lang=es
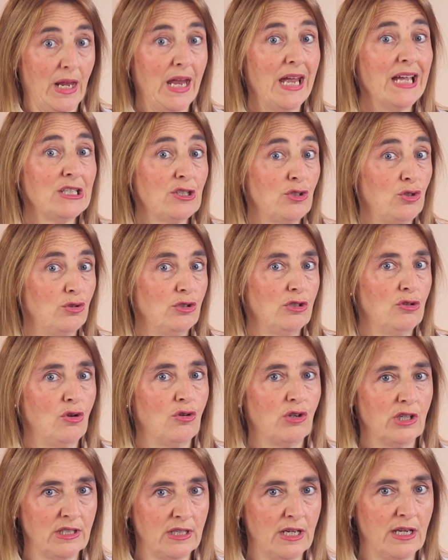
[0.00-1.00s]
Esto es
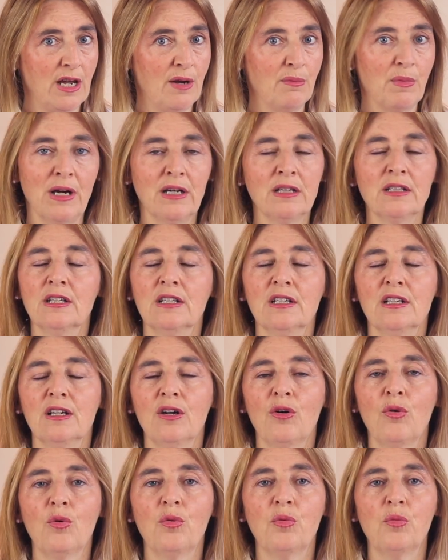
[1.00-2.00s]
lo que se llama
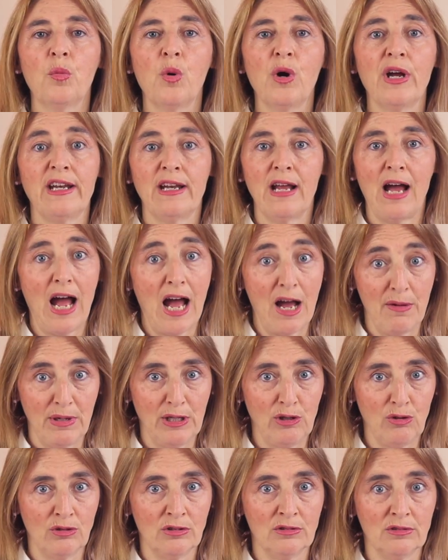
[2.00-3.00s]
un buen
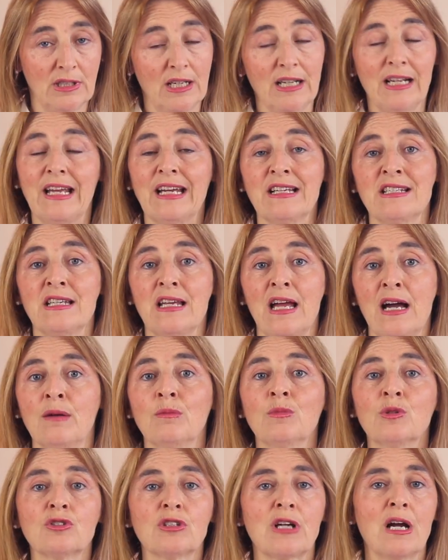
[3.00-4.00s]
hábito, el que
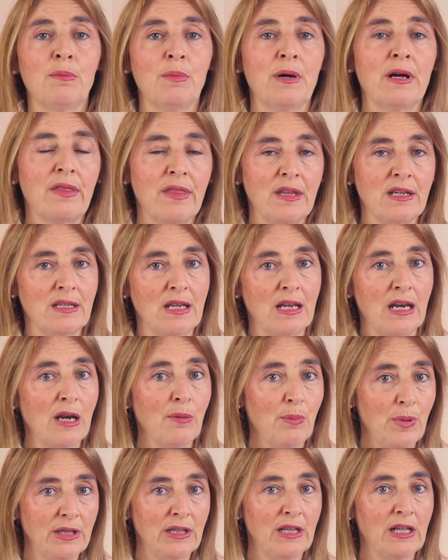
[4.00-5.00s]
seamos capaces de
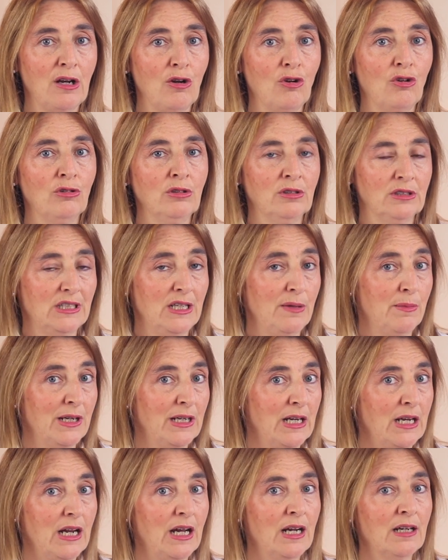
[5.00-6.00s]
repetirlo de
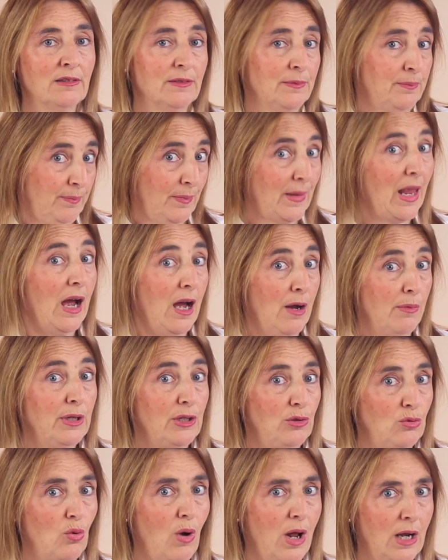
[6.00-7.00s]
manera
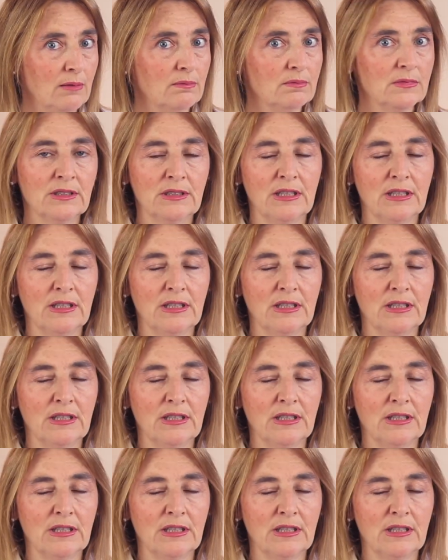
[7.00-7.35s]
habitual.